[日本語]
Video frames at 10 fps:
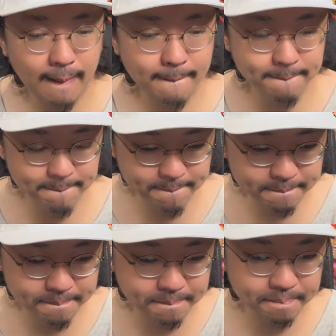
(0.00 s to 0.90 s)
う
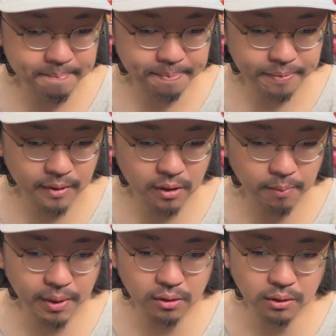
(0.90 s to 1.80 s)
んなんか
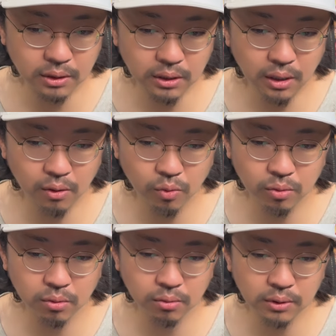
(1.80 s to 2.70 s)
やっぱ人間
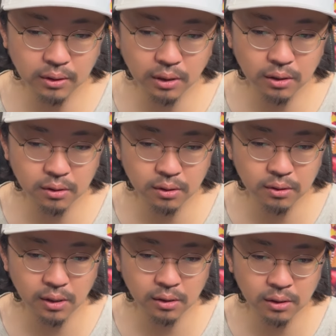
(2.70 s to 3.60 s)
こうだんだん新
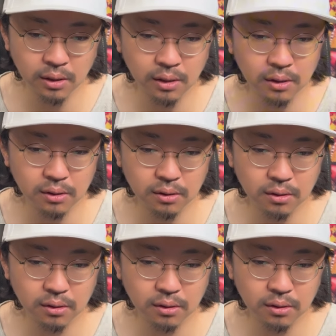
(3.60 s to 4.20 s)
鮮な